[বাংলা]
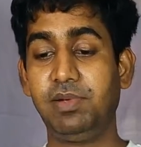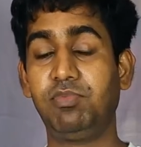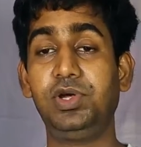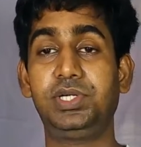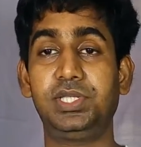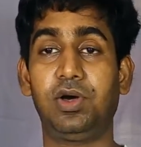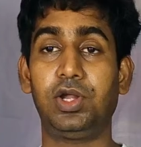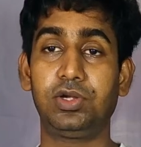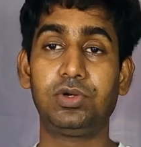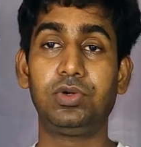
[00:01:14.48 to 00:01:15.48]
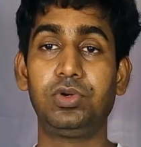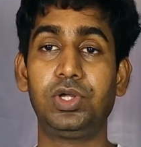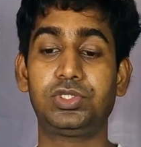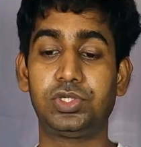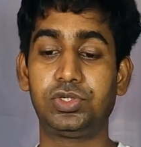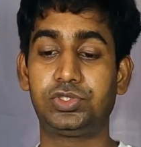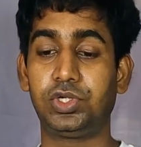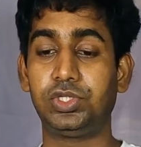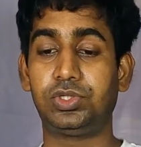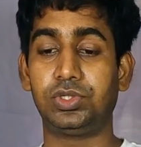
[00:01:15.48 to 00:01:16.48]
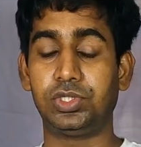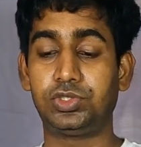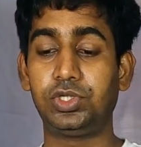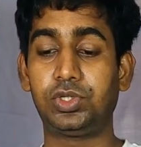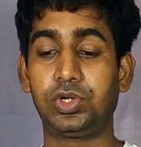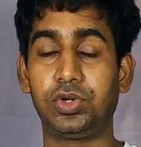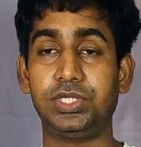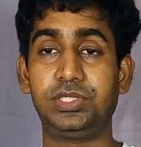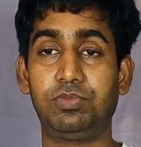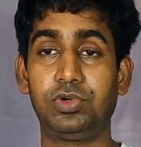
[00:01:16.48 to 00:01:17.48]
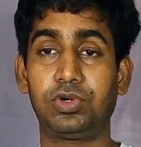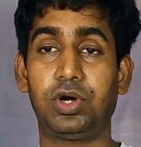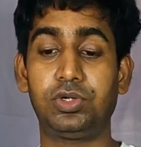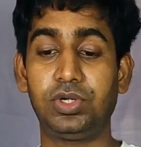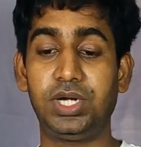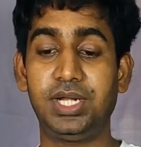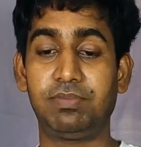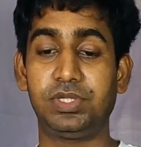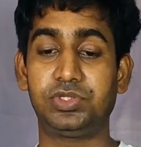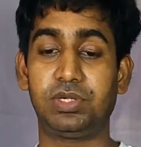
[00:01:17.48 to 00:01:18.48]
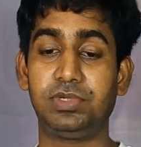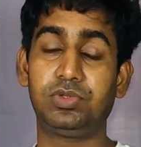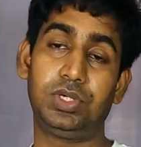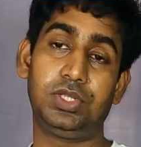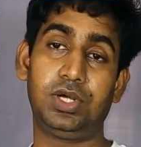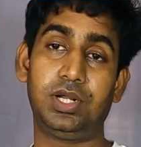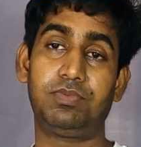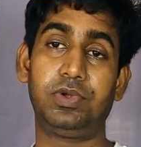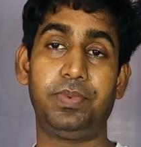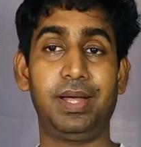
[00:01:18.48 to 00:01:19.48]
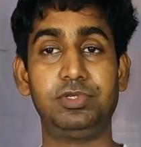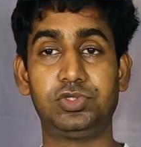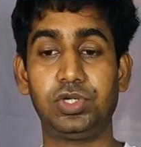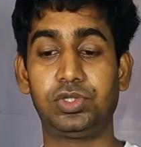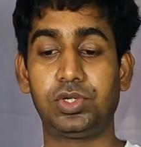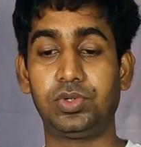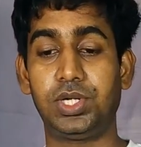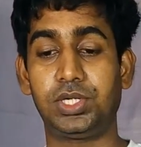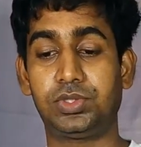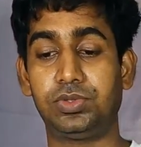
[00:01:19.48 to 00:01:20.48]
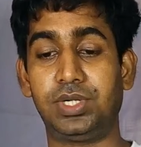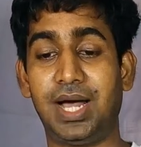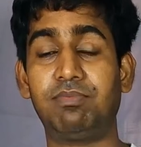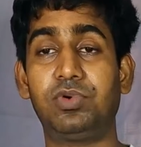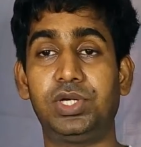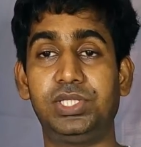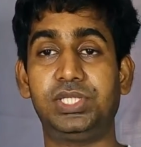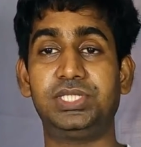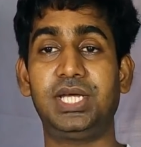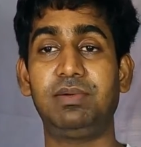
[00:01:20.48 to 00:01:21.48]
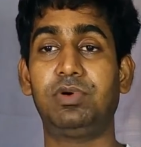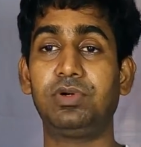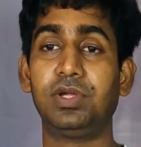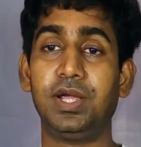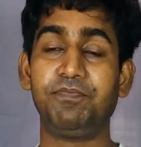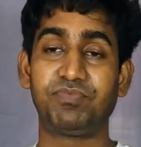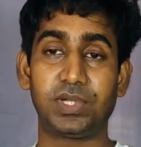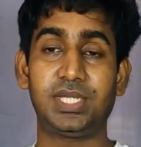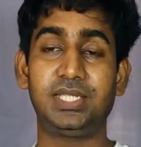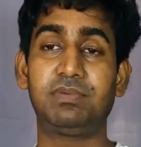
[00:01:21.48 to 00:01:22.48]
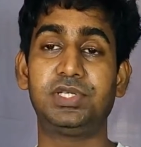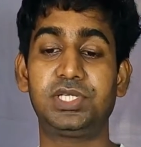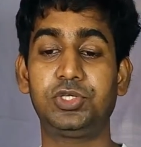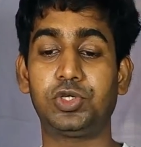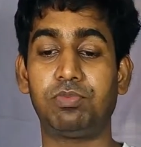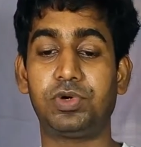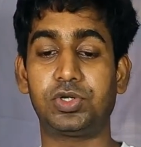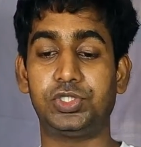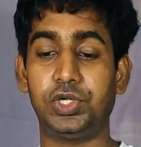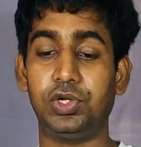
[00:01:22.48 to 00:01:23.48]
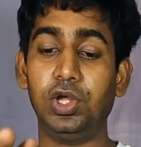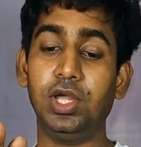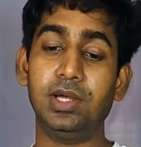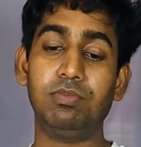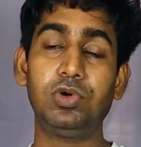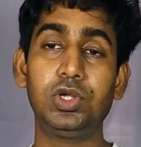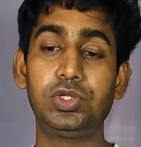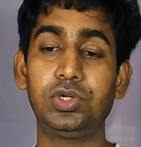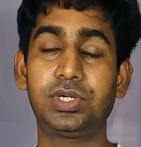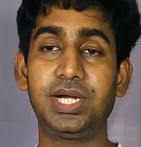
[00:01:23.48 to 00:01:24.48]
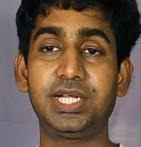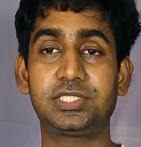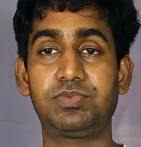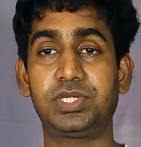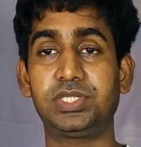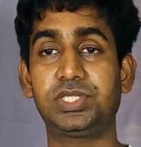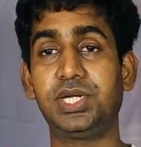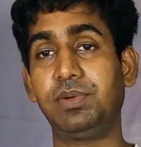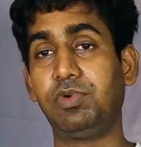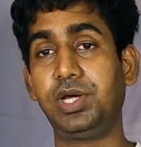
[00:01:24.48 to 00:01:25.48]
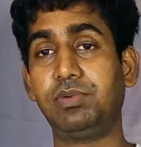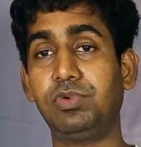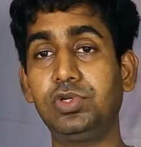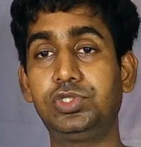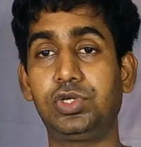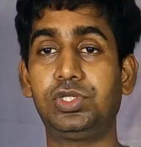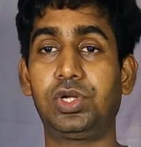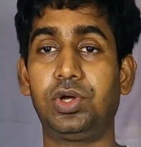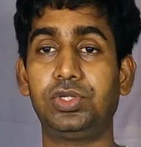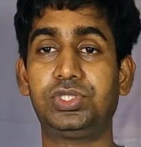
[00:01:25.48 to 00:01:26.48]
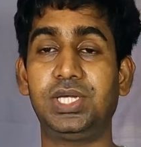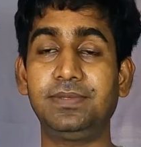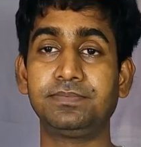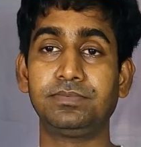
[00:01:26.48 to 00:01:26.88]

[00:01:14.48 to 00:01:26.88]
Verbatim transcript: এই বইটিতে অনেকগুলো উল্লেখযোগ্য চরিত্র রয়েছে পুরো ঘটনাটি আপনাদের সামনে তুলে ধরার পূর্বে আমি চরিত্রগুলো একটু নাম বলে দিতে চাই এবং তাদের মাঝে কি সম্পর্ক ছিল মূলত গ্রেট এক্সপেকটেশন এই বইয়ের মূল চরিত্র হচ্ছে